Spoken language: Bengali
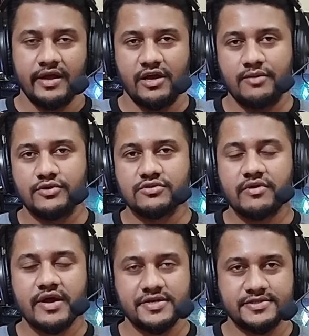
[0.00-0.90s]
হ্যালো
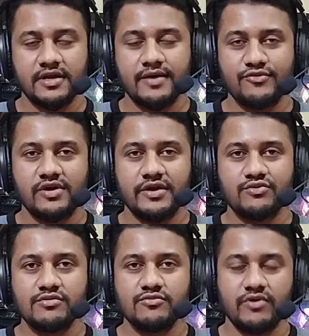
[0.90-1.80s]
বন্ধুরা আসসালামু
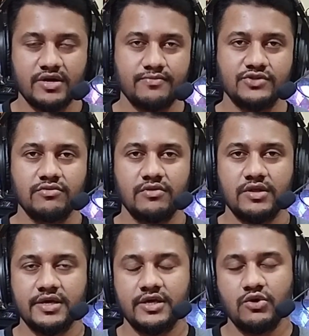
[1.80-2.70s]
আলাইকুম
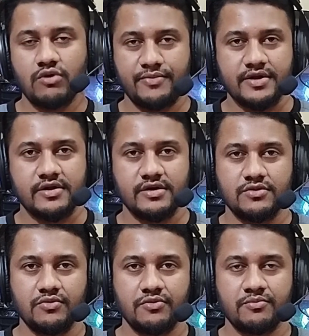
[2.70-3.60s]
ওরহমতুল্লাহি
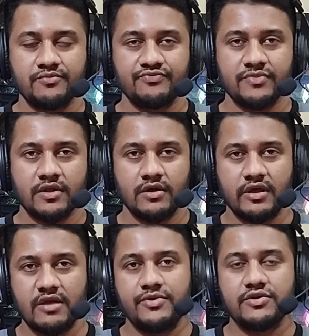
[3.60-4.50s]
ওবরকাত
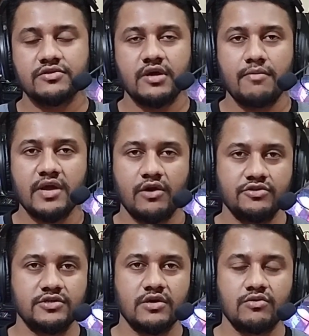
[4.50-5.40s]
এই ভিডিওতে আমি
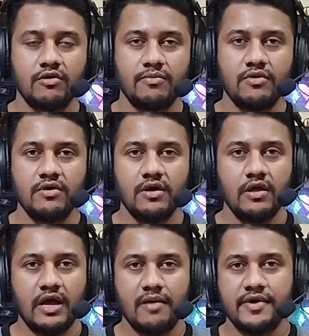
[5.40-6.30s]
আলোচনা করব
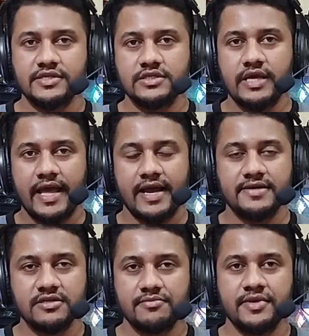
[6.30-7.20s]
আমার যে এক
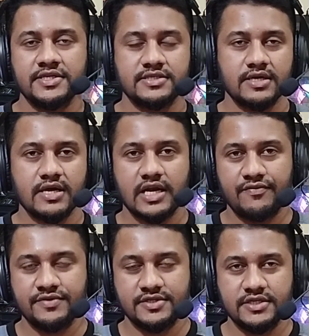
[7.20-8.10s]
হাজার বিশ টাকা
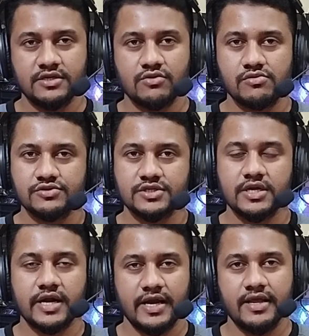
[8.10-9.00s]
গ্রাফিক্স ডিজাইন
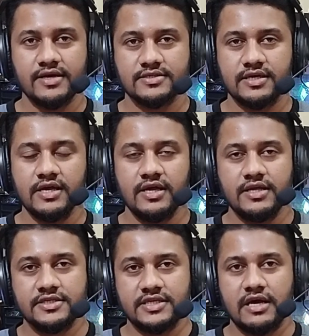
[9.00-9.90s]
কোর্সটা রানিং আছে
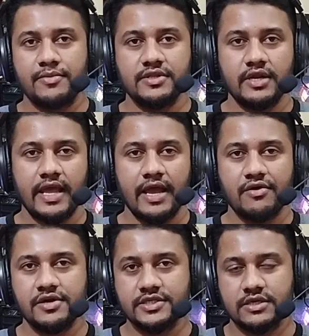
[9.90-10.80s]
যেটা আমাদের
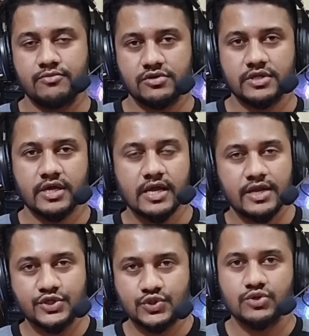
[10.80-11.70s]
একই ডিসেম্বর থেকে
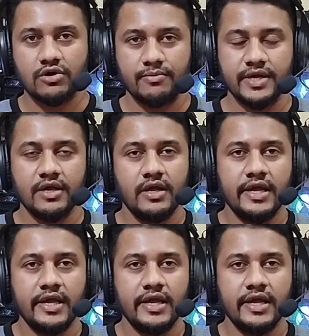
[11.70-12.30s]
ক্লাস শুরু হবে